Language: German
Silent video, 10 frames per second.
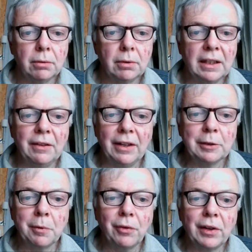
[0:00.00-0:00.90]
gehen wir
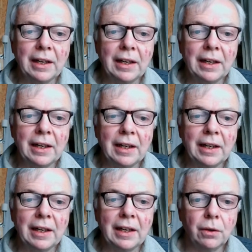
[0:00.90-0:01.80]
erstmal von einer
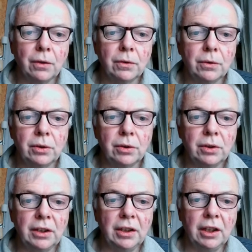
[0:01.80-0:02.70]
Herrschaft aus,
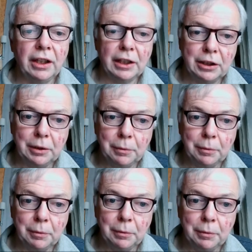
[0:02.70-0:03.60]
die
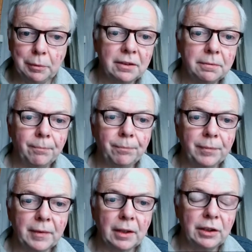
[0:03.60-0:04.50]
legitimiert ist,
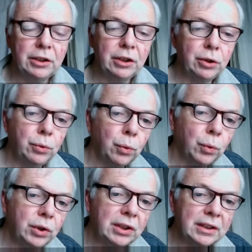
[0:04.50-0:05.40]
die sich
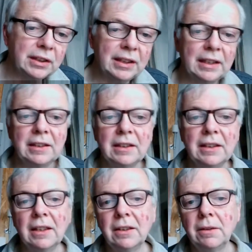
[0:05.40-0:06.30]
durchgesetzt
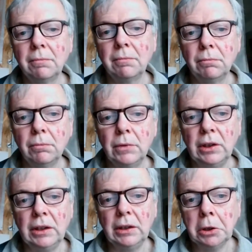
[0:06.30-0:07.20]
hat,
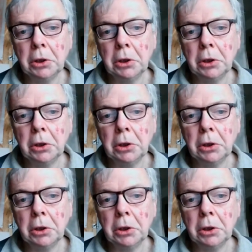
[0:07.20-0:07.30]
die